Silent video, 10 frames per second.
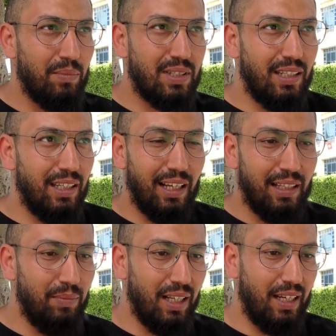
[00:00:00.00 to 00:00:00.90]
مسكين
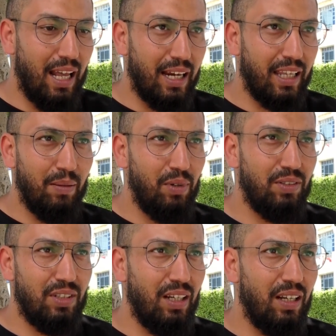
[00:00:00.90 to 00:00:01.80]
يخدم لك نهار كامل
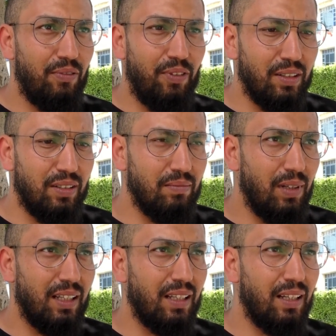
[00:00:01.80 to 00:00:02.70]
يجي الفند
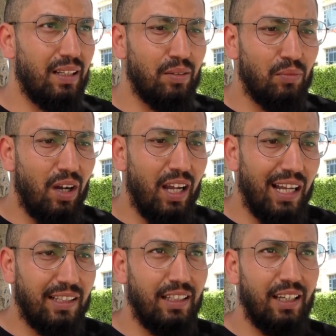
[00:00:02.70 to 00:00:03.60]
معناتها دموا
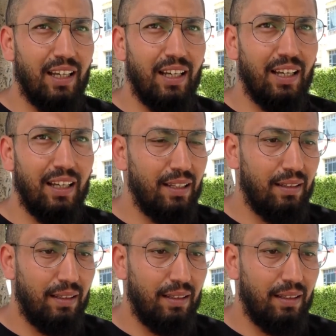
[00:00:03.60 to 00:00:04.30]
يعطيه